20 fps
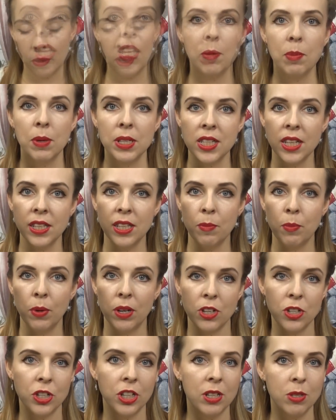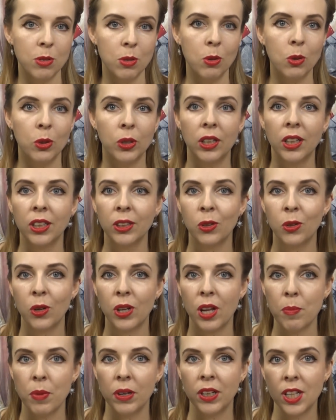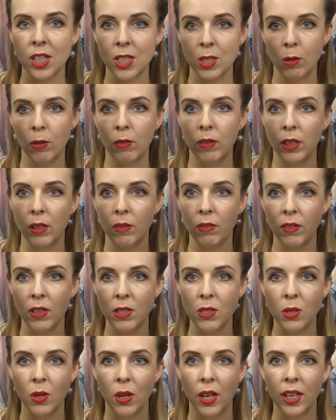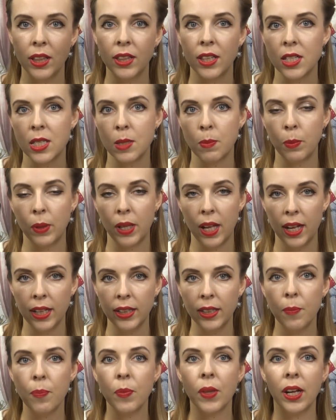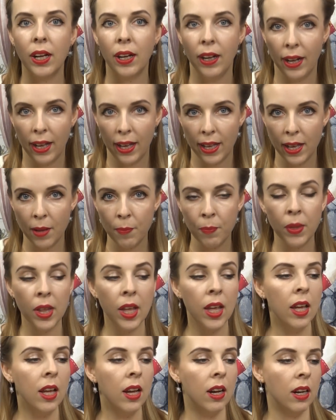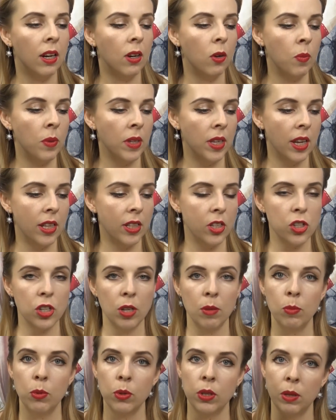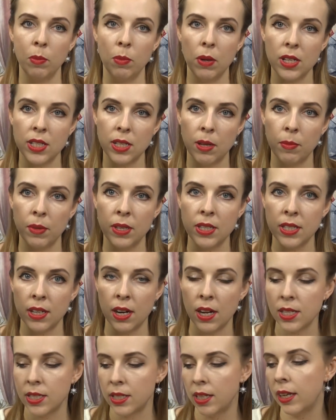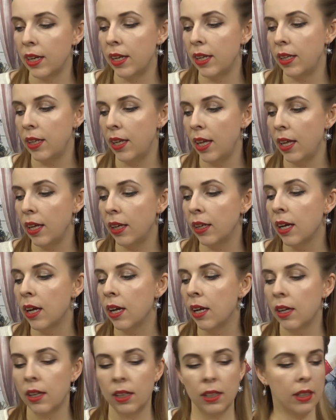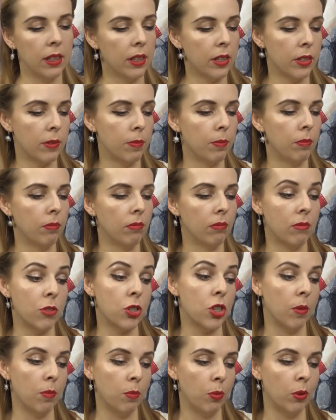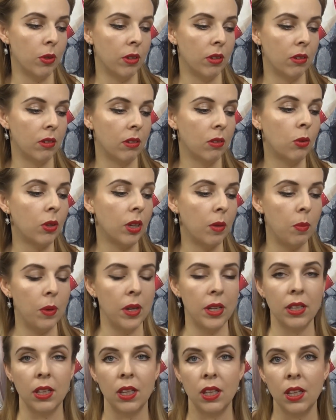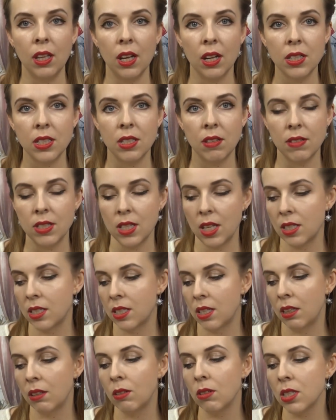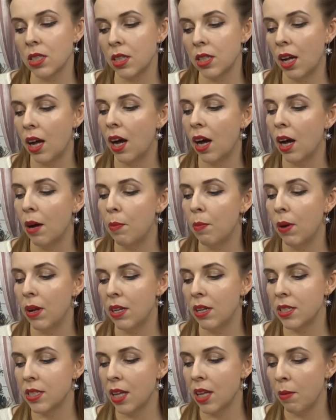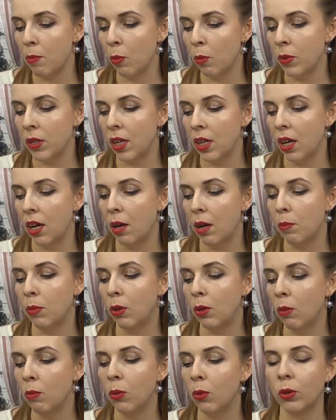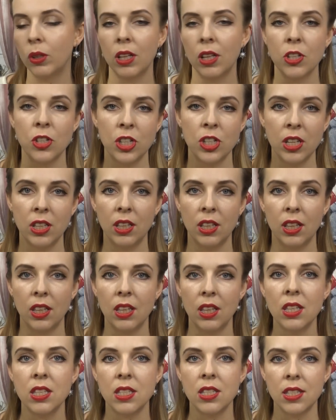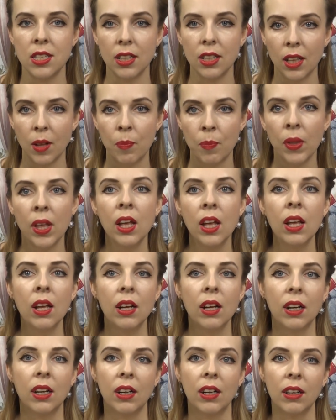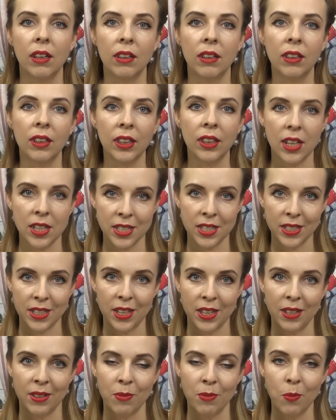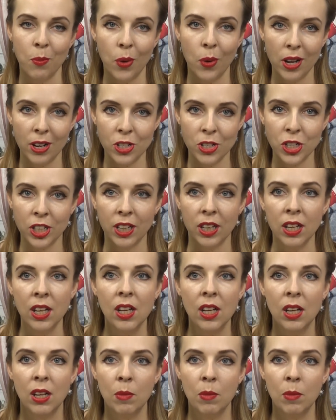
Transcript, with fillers: И последняя парочка из ухода, которую я показываю в этом видео, это сплат Хея. А, у меня это шампунь и бальзам из разных линеек. А, шампунь укрепление и активизация роста, а бальзам у меня объем, утолщение и сила. А, классная парочка.